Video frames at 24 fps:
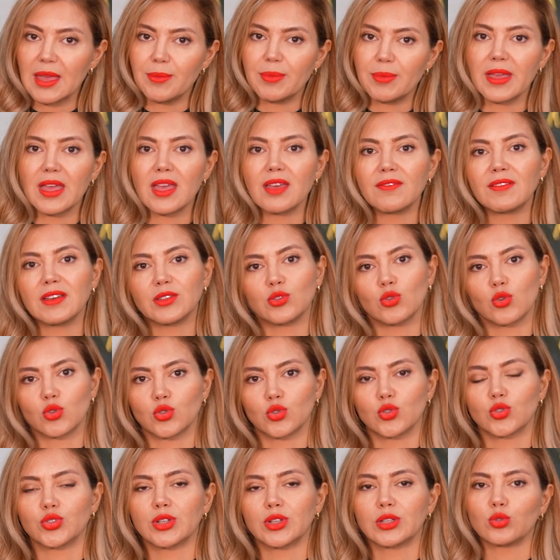ebe ve
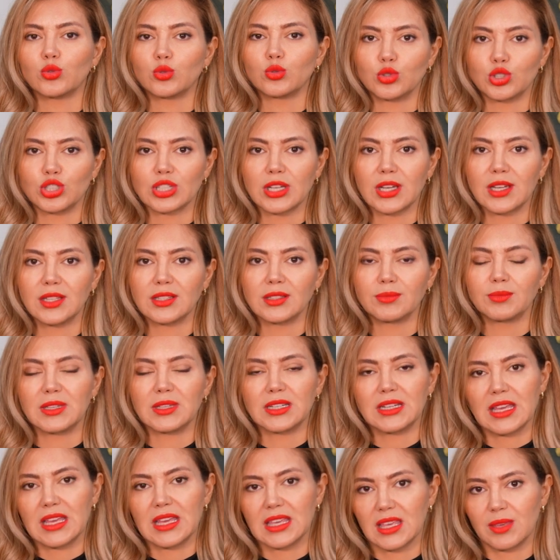doktordan oluşan
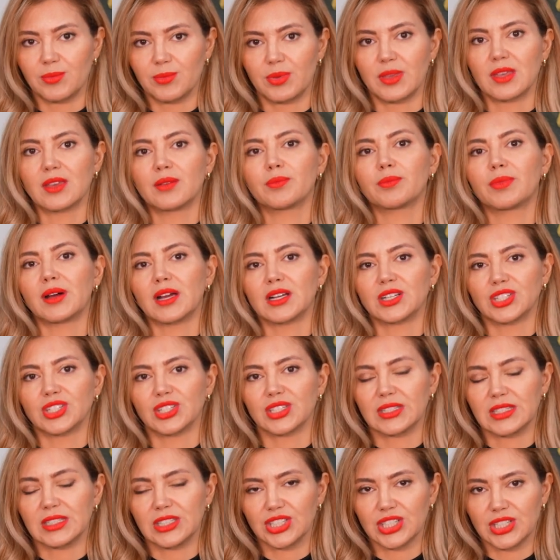bir ekip
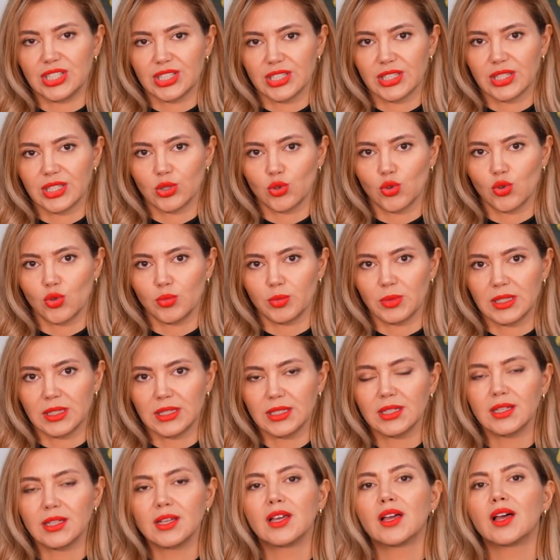parçası içerisinde
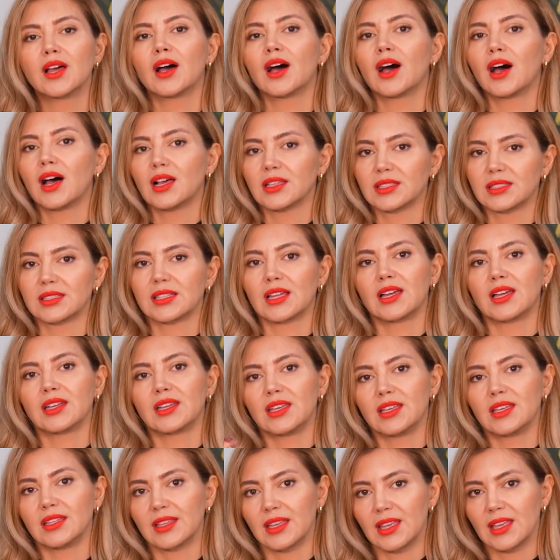olmalı.
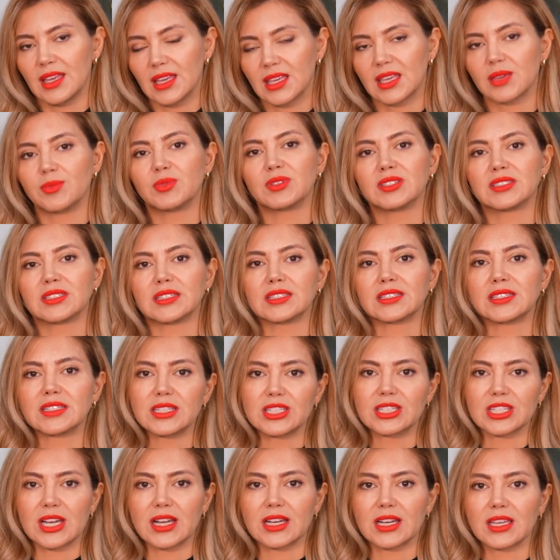Hastaneyi de ekibinizi de
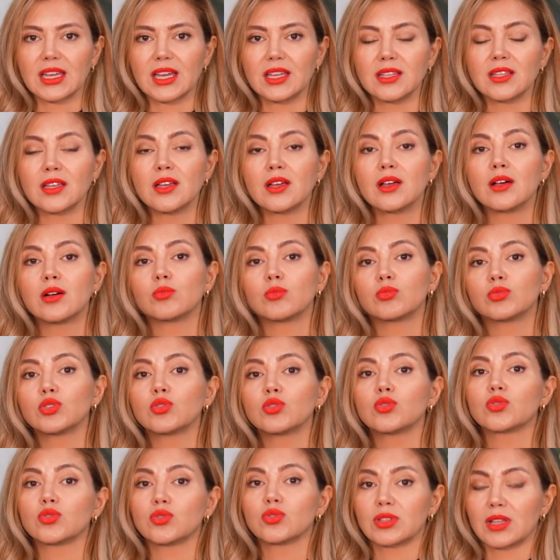seçerken buna
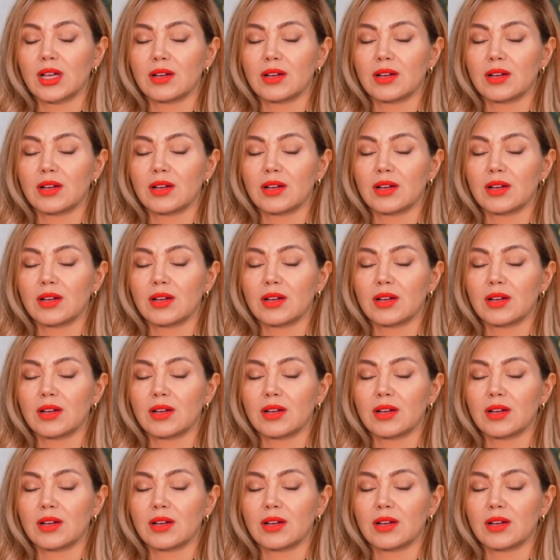uygun